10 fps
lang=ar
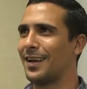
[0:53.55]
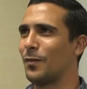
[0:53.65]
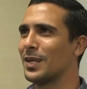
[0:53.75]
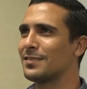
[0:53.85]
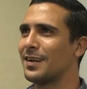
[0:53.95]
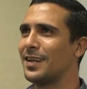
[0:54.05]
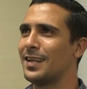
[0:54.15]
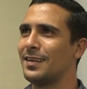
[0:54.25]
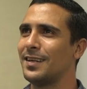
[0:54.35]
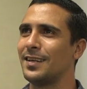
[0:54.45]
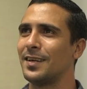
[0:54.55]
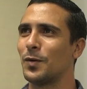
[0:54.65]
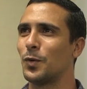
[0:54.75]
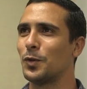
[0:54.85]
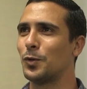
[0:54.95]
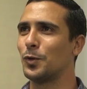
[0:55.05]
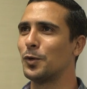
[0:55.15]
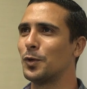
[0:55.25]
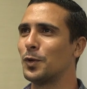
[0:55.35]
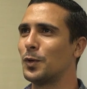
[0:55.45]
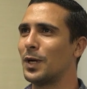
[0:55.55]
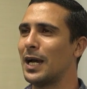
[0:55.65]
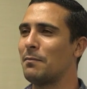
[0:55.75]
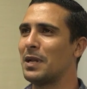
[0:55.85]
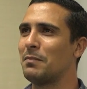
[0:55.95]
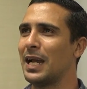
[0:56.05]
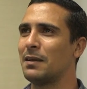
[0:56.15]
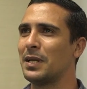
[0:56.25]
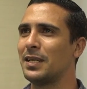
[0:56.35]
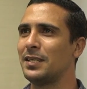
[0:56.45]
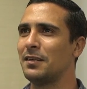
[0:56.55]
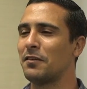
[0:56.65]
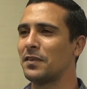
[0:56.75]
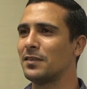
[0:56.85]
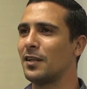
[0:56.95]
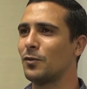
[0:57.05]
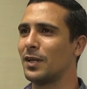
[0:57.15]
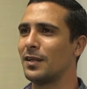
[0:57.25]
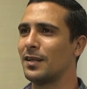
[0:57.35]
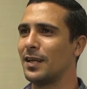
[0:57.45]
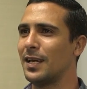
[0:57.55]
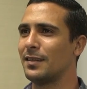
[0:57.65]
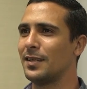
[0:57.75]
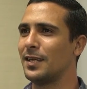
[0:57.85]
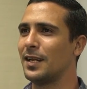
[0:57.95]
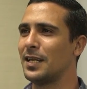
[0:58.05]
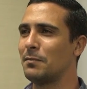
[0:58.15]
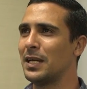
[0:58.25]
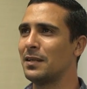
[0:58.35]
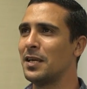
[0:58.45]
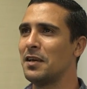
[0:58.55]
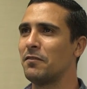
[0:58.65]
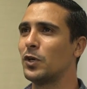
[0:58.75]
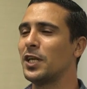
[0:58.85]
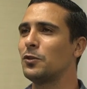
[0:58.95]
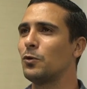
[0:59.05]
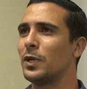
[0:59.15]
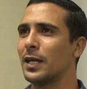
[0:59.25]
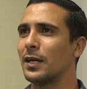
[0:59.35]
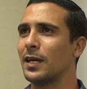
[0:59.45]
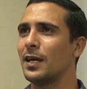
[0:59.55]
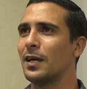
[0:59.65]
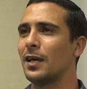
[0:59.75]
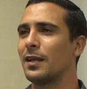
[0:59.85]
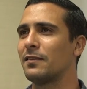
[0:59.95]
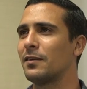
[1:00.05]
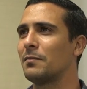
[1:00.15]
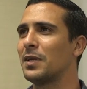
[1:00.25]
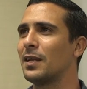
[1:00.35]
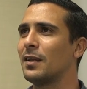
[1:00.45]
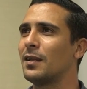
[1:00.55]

ونظرا لأني كنت أعمل مع اليابانيين ففضلت أن آتي إلى اليابان فوجدت هناك الكثير من